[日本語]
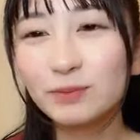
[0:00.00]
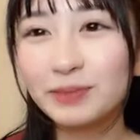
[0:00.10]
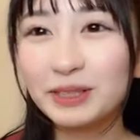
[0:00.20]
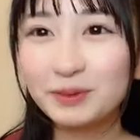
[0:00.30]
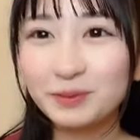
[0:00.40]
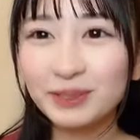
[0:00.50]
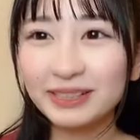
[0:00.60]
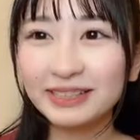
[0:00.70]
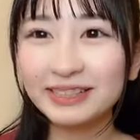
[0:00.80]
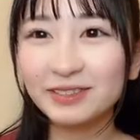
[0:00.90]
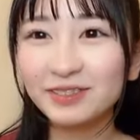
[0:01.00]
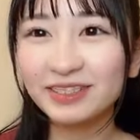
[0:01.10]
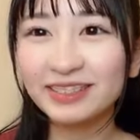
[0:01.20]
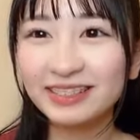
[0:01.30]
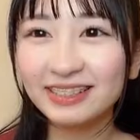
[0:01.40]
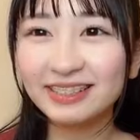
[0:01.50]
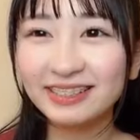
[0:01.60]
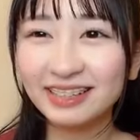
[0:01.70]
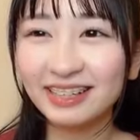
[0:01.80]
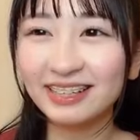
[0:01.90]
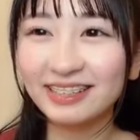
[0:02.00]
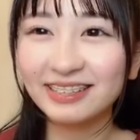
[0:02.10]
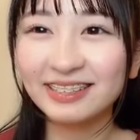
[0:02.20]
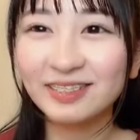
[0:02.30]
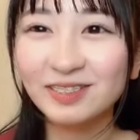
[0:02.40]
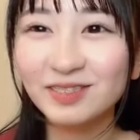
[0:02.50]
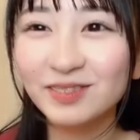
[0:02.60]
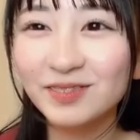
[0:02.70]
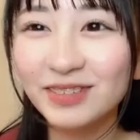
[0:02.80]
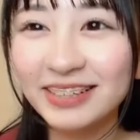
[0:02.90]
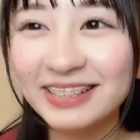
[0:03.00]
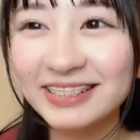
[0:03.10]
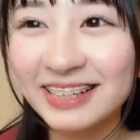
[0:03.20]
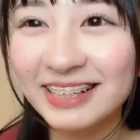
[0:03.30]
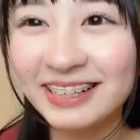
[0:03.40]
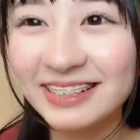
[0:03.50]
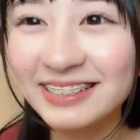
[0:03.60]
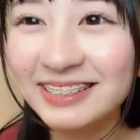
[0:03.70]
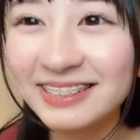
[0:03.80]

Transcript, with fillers: 寝るも全然遅れてなくてごめんなさい